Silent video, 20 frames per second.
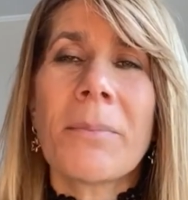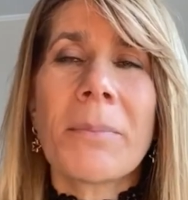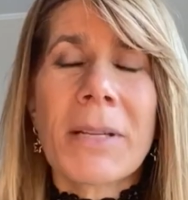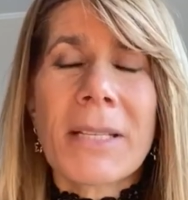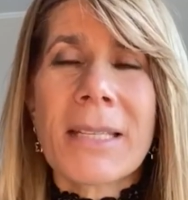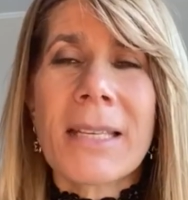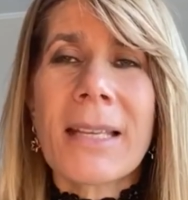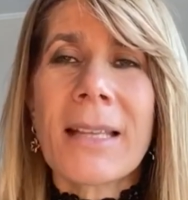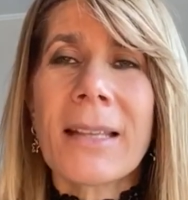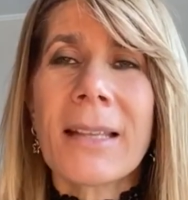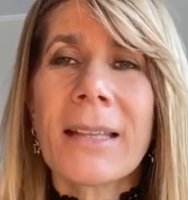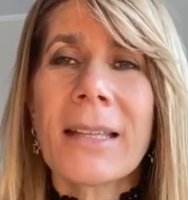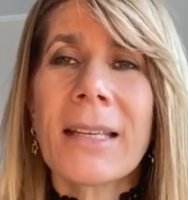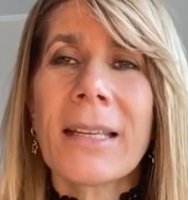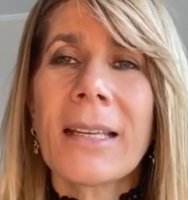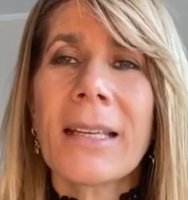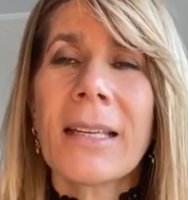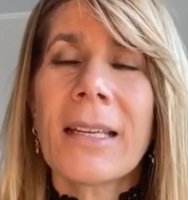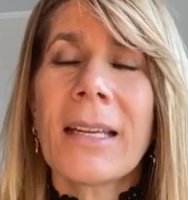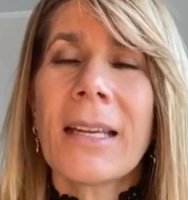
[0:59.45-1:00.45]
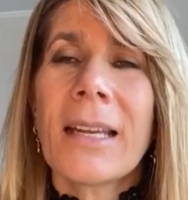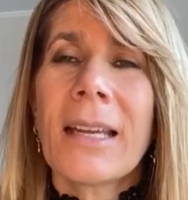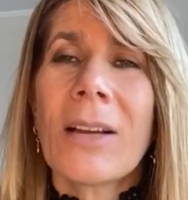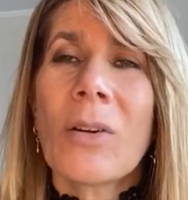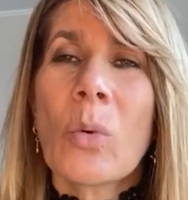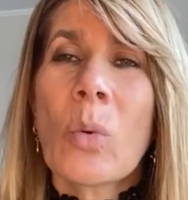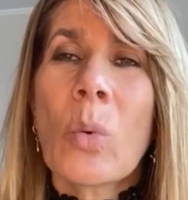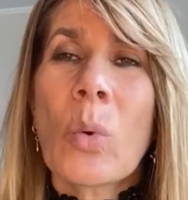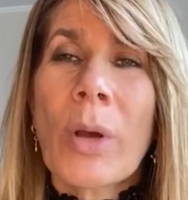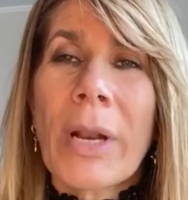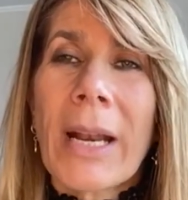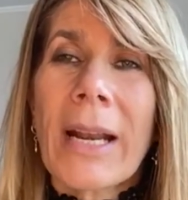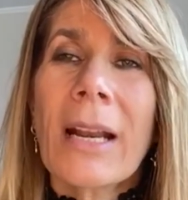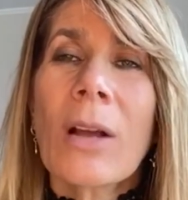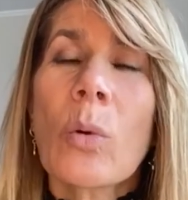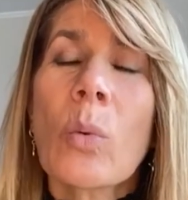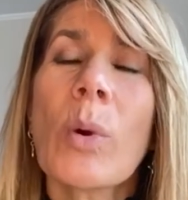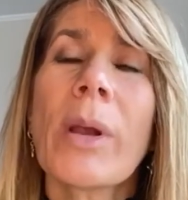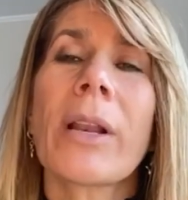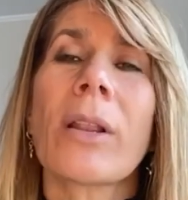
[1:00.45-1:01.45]
Presidente, un
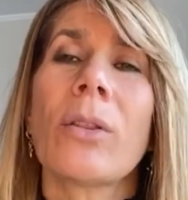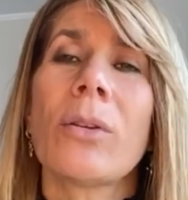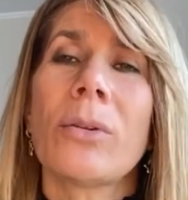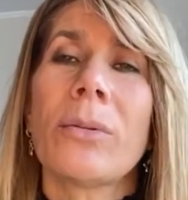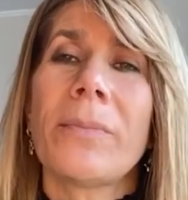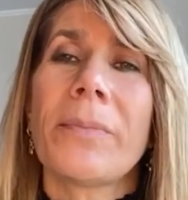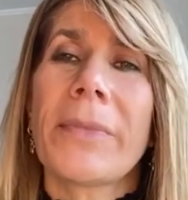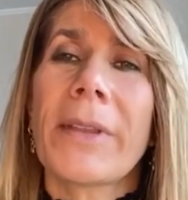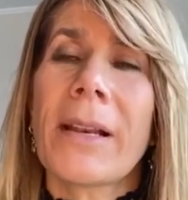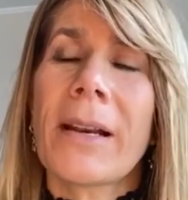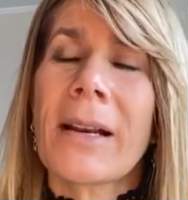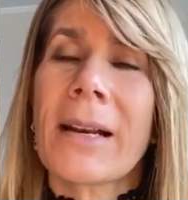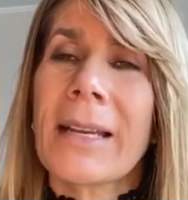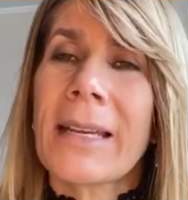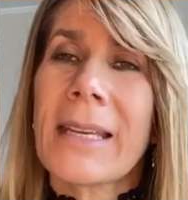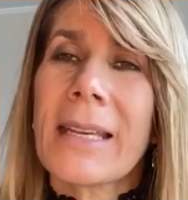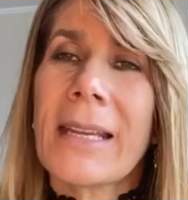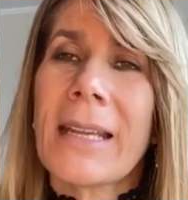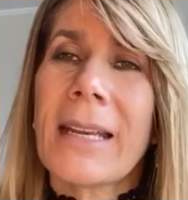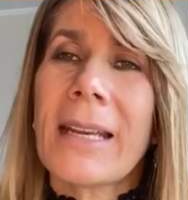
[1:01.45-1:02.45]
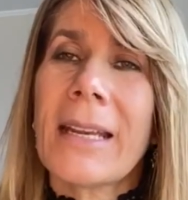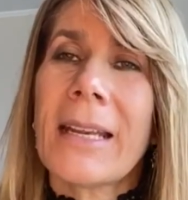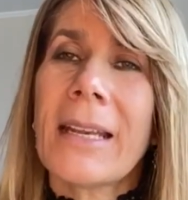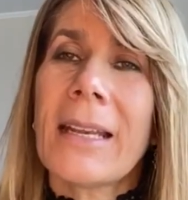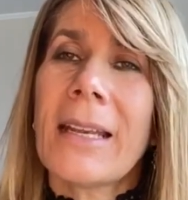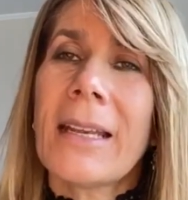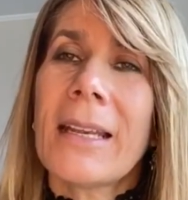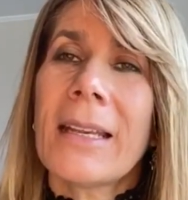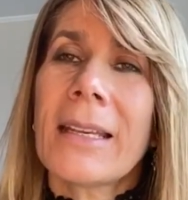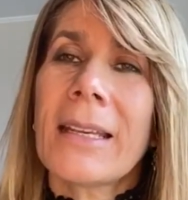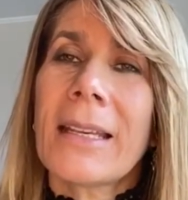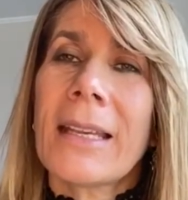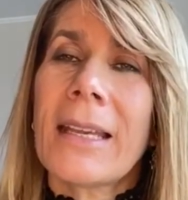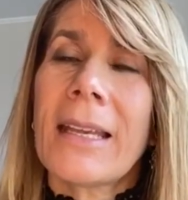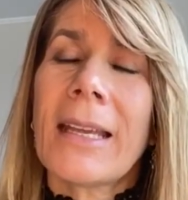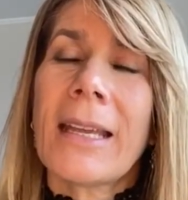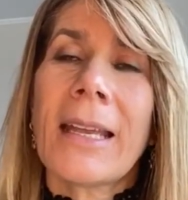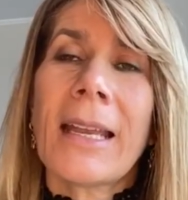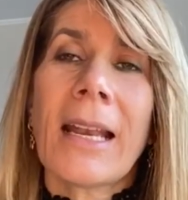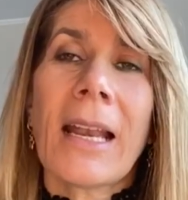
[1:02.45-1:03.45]
gran acuerdo requiere
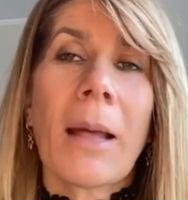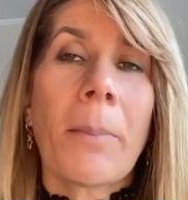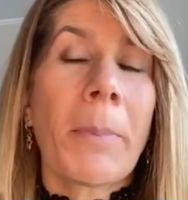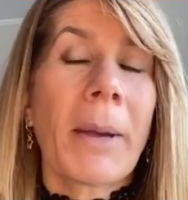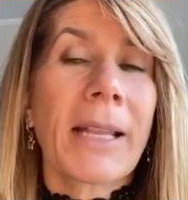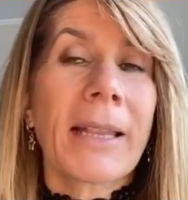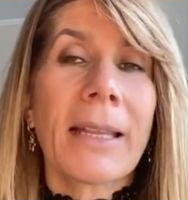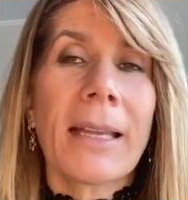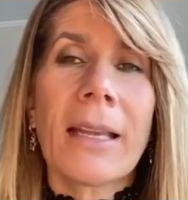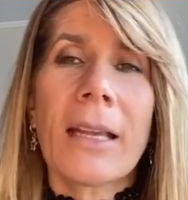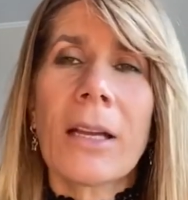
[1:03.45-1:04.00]
que las partes